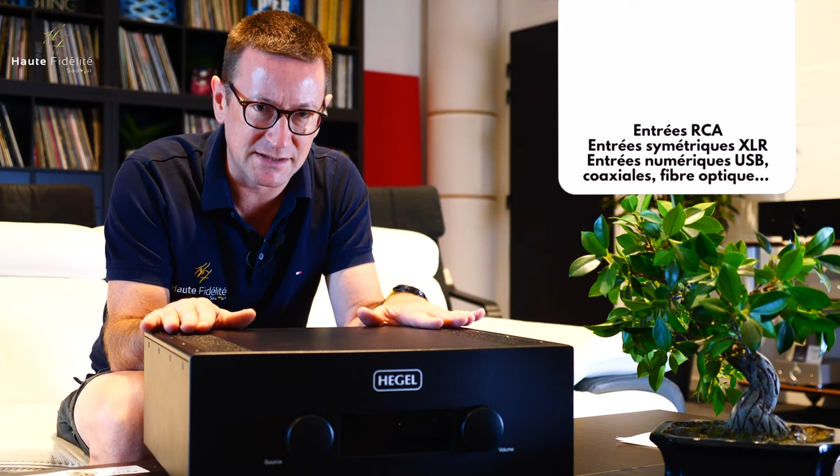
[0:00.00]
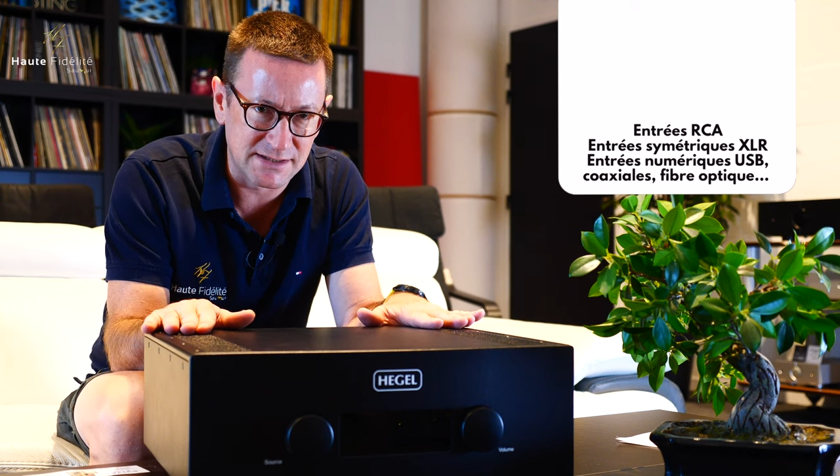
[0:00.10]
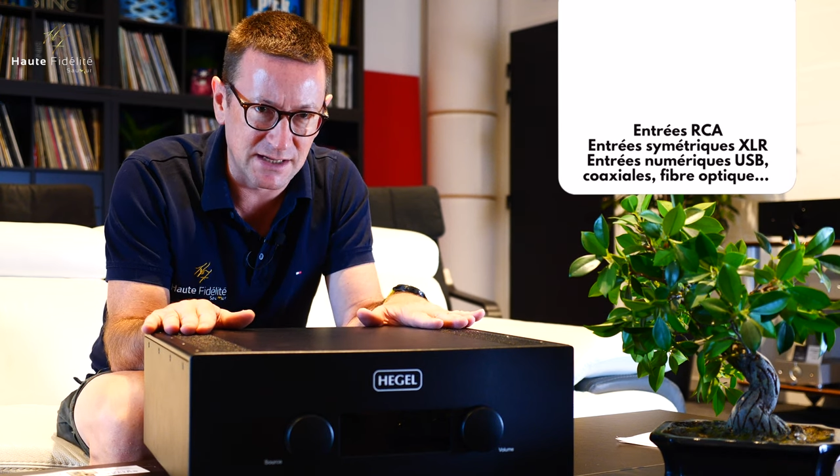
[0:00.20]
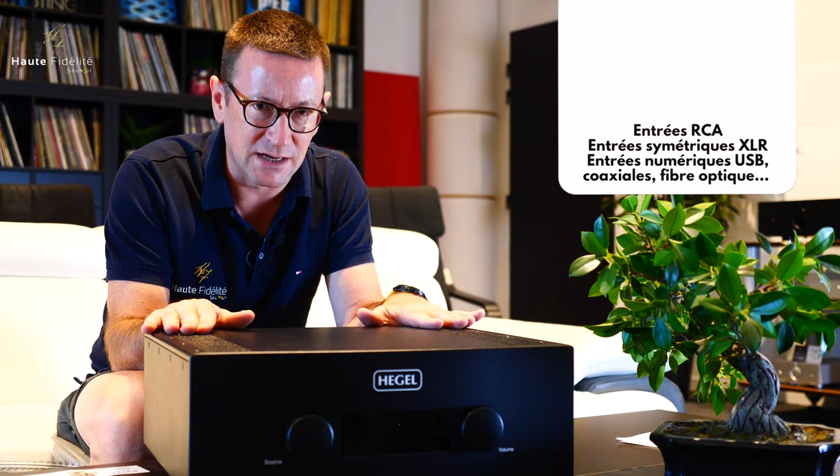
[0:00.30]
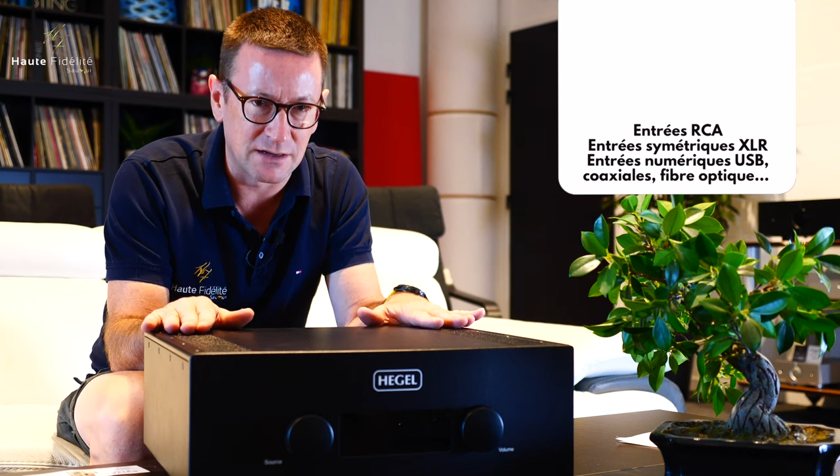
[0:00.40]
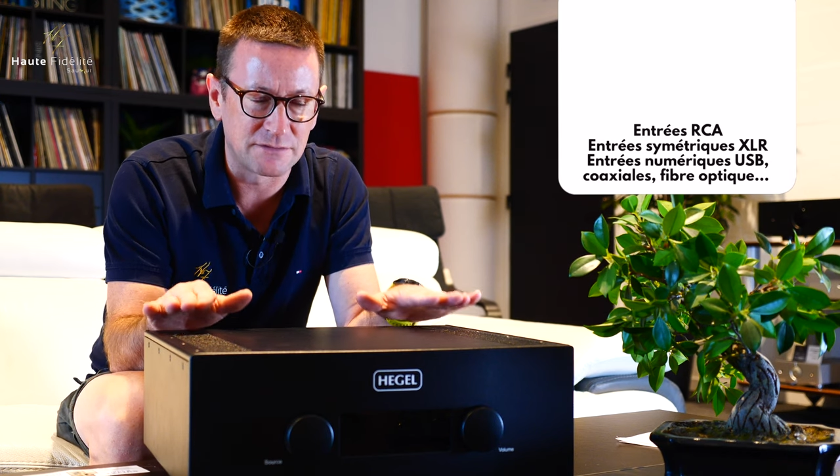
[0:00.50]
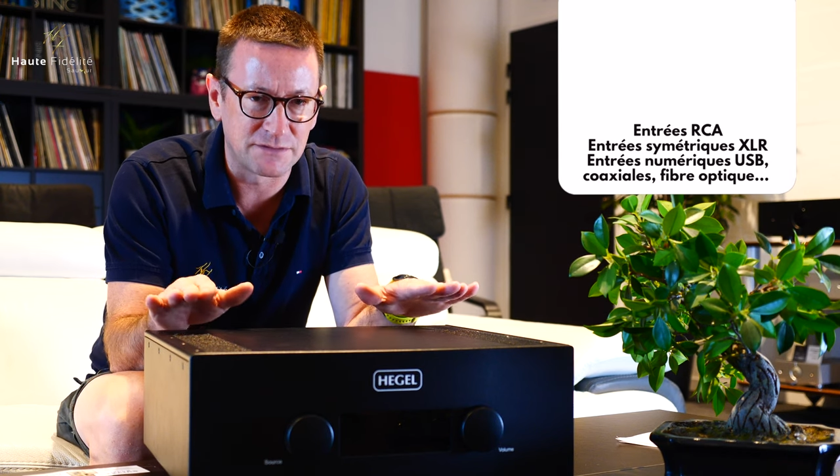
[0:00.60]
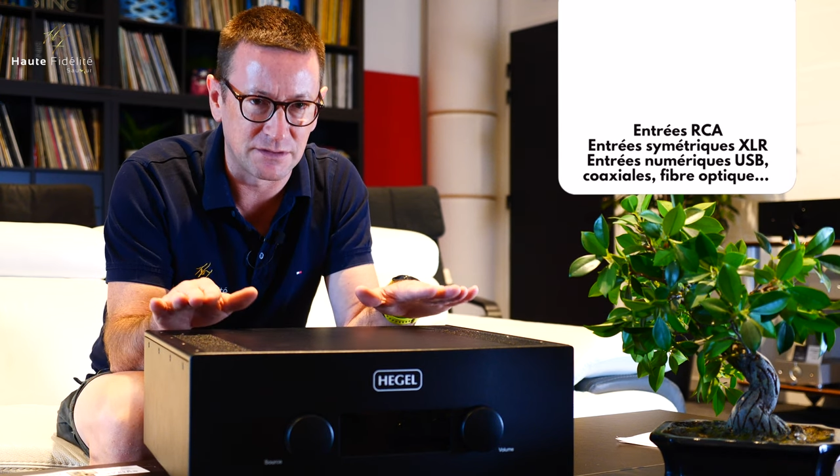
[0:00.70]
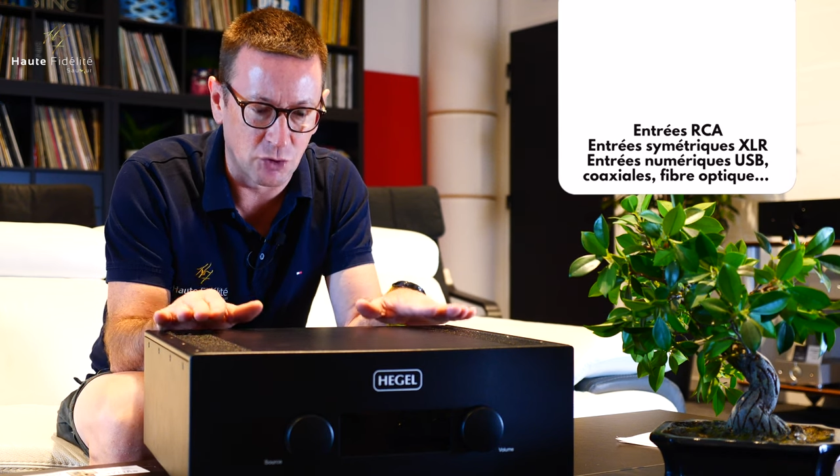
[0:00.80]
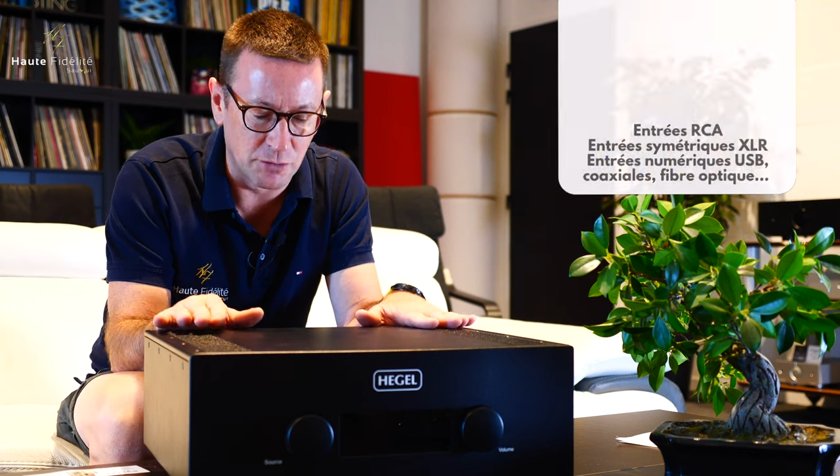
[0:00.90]

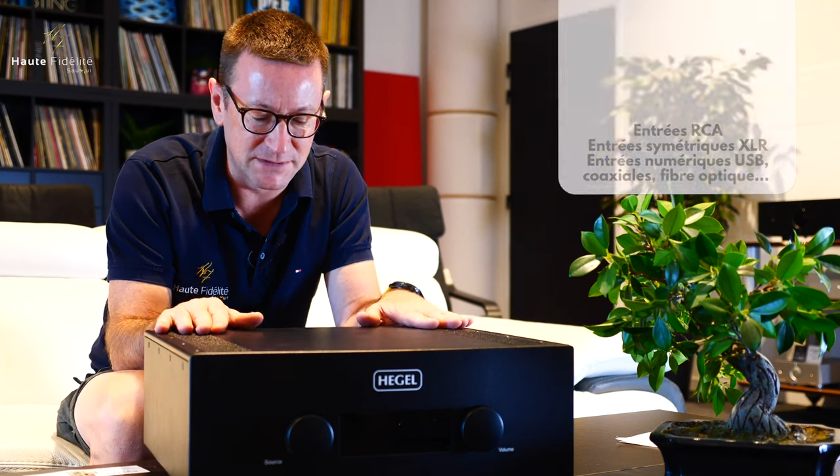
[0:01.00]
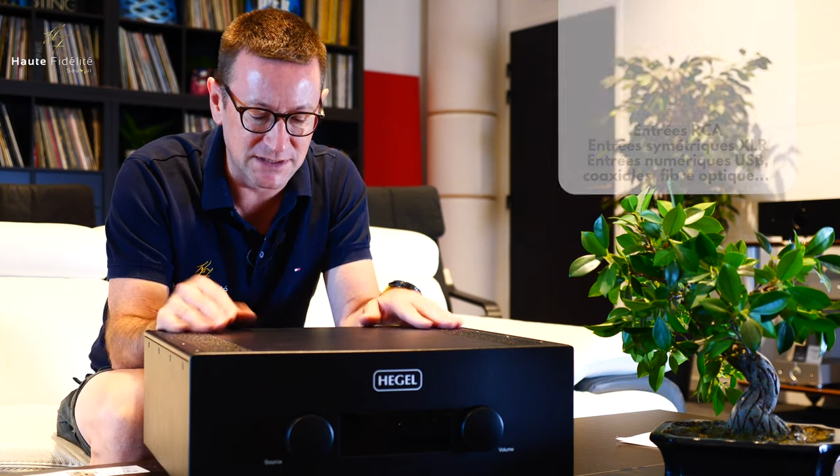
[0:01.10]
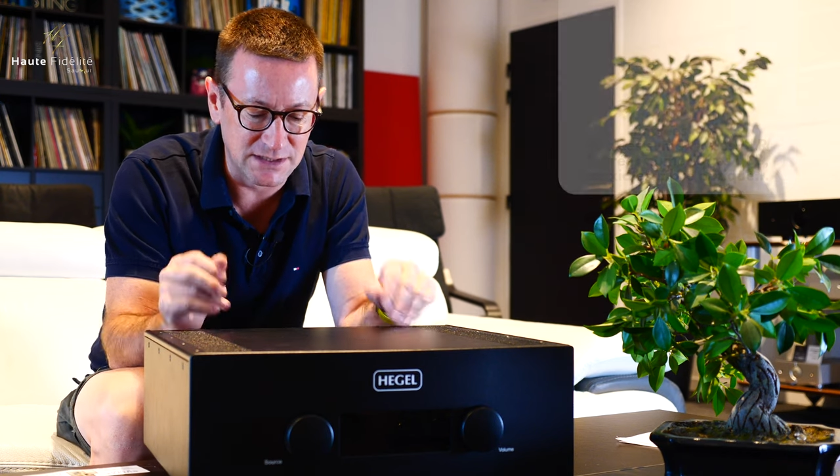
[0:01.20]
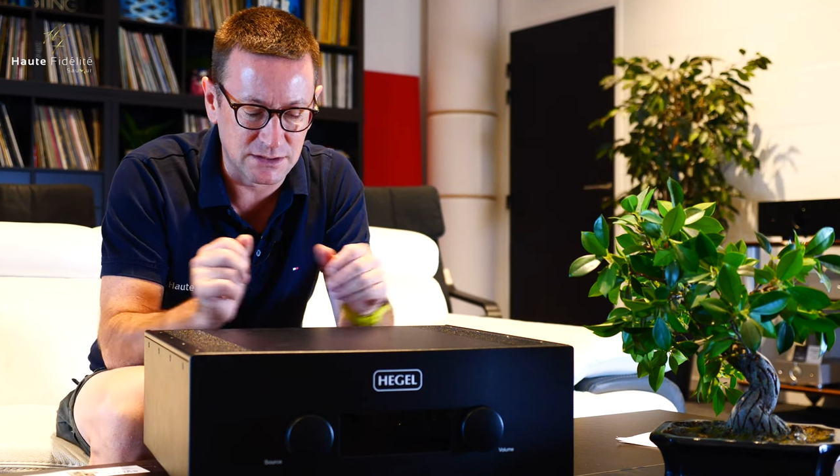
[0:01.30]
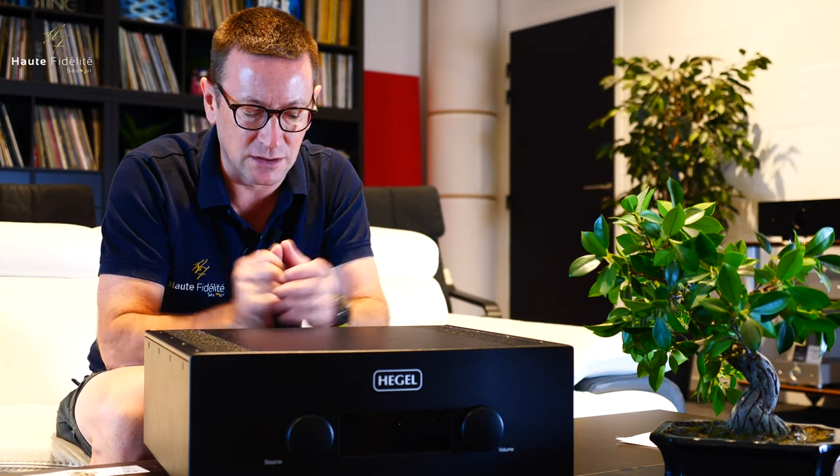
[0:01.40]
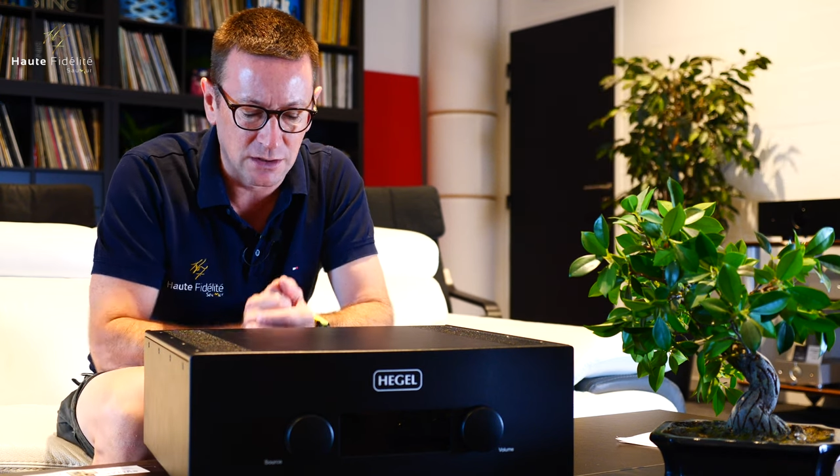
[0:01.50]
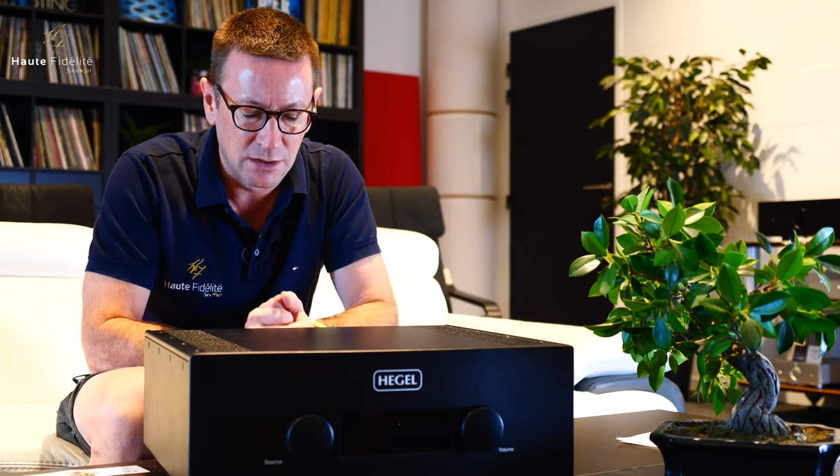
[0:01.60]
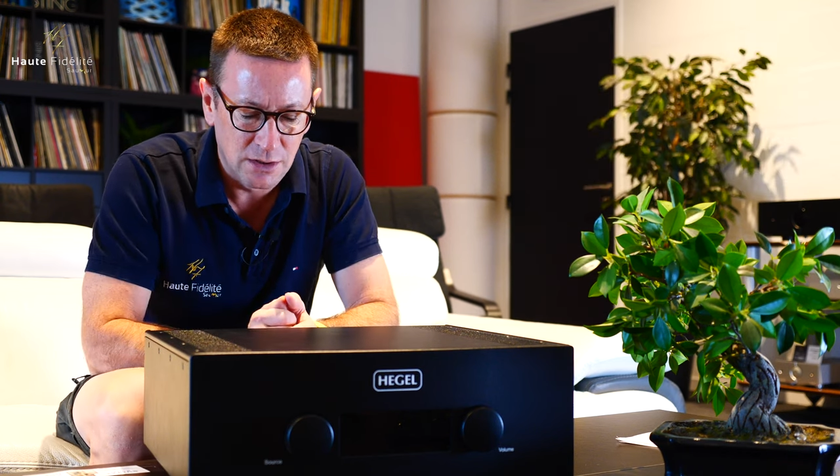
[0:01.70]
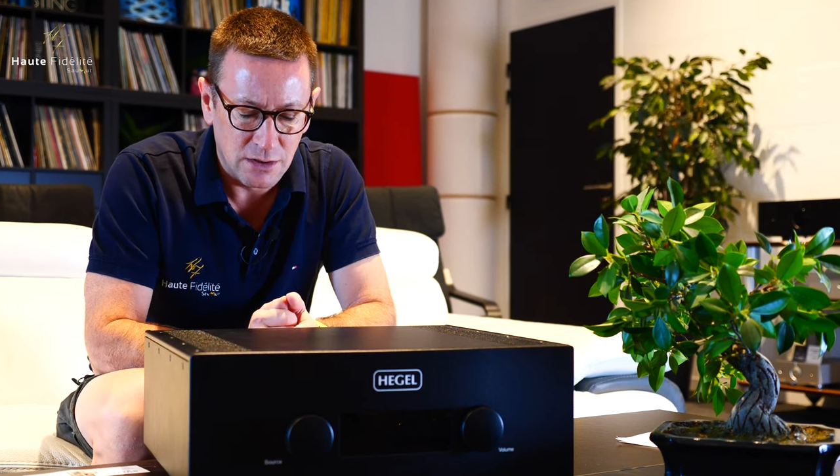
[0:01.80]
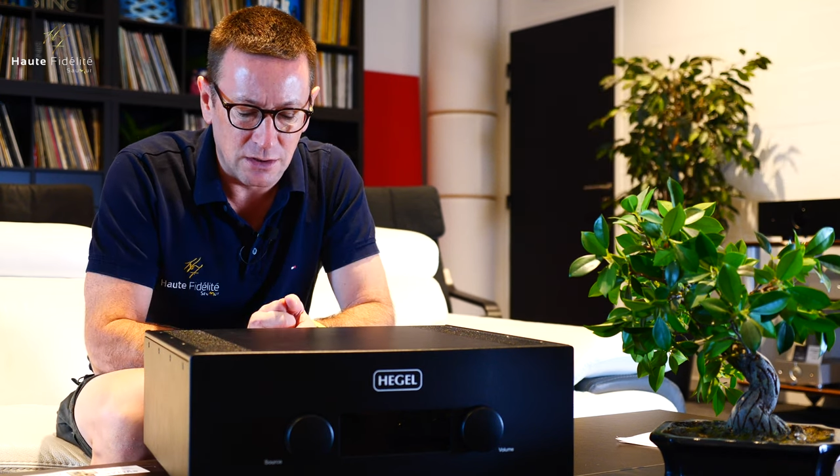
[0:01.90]
coaxial, fibre optique.